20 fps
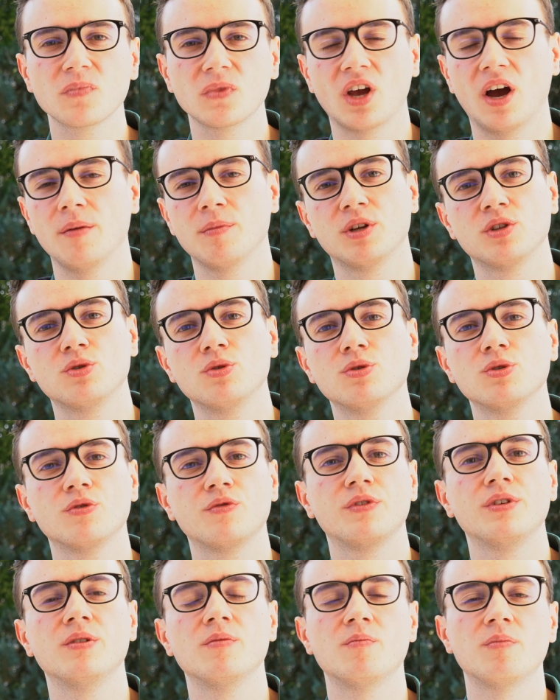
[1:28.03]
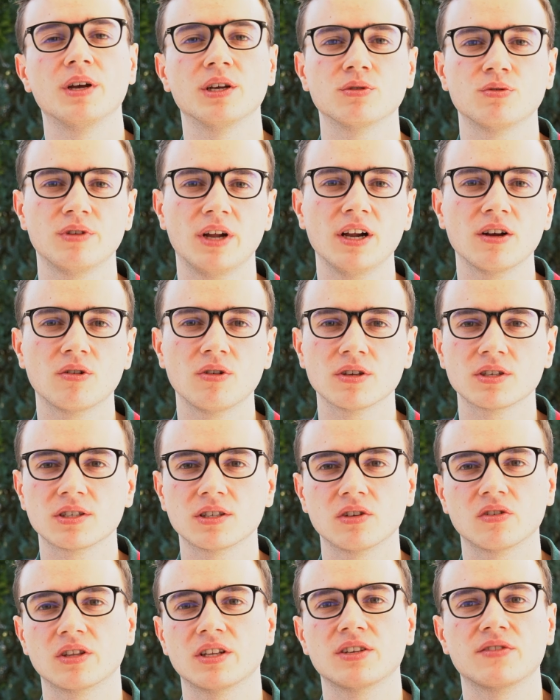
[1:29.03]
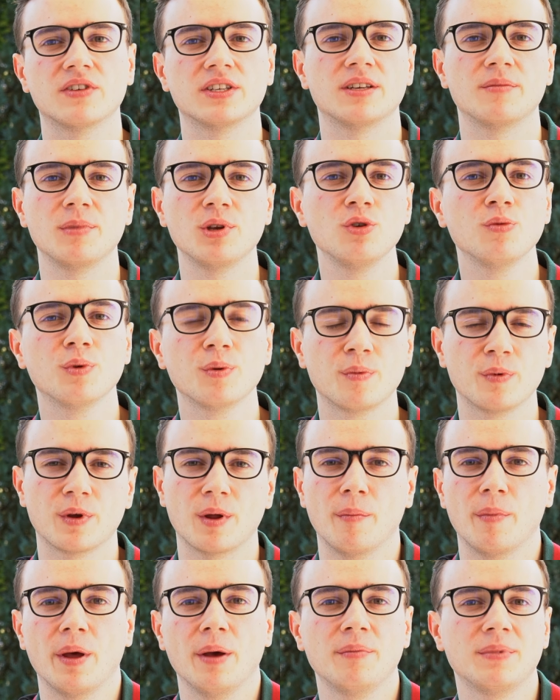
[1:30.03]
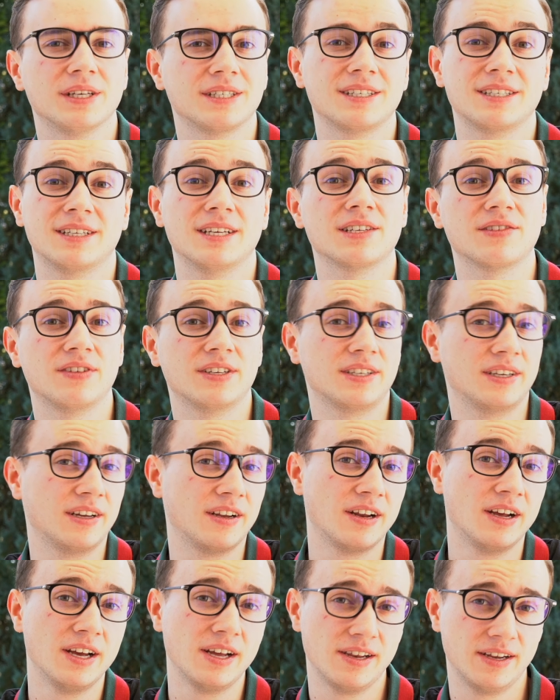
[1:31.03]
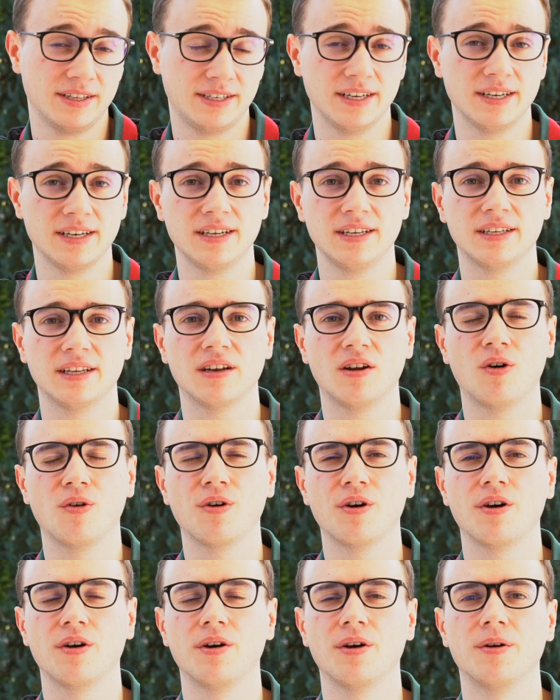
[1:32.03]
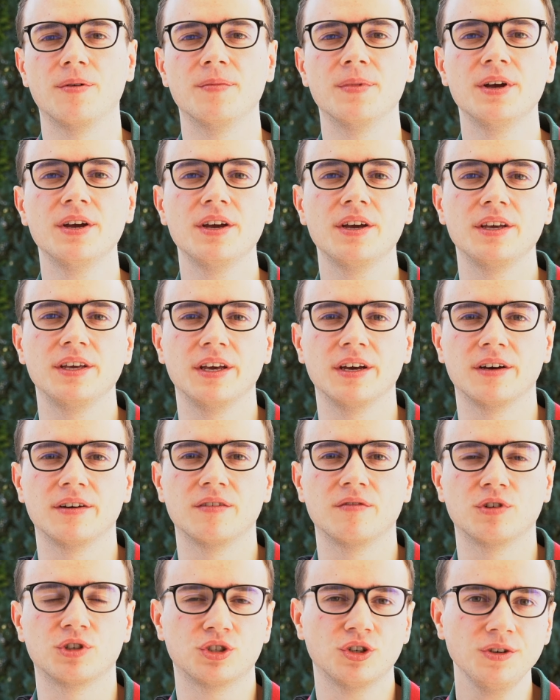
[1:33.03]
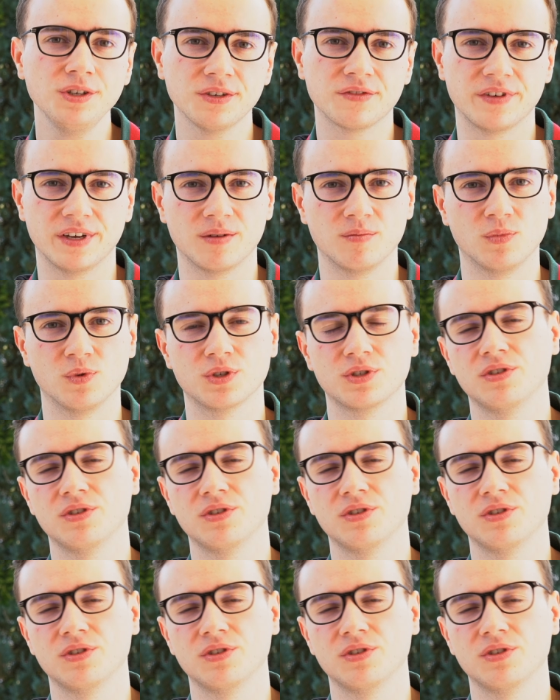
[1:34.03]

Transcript: haben dann so und so viel Personalkosten und das, was am Ende übrig bleibt, das ist das, was ja letztendlich dann auch ähm, ja, versteuert werden muss.